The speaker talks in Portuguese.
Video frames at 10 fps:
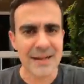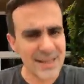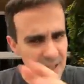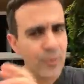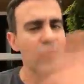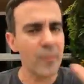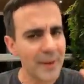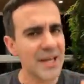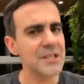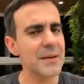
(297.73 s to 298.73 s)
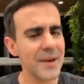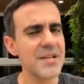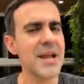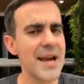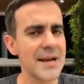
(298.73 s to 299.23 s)
daqui a pouco eu vou parar de lembrar
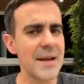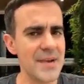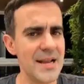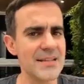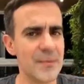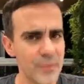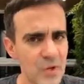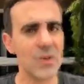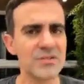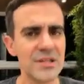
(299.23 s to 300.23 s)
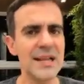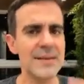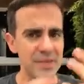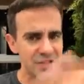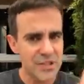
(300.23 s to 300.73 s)
as regras, beleza? Por enquanto ainda
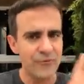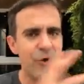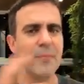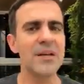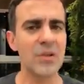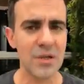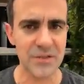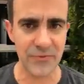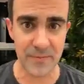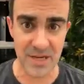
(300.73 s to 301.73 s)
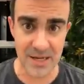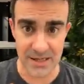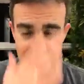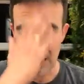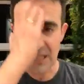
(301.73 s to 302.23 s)
lembro que a gente está formando a nossa família aqui.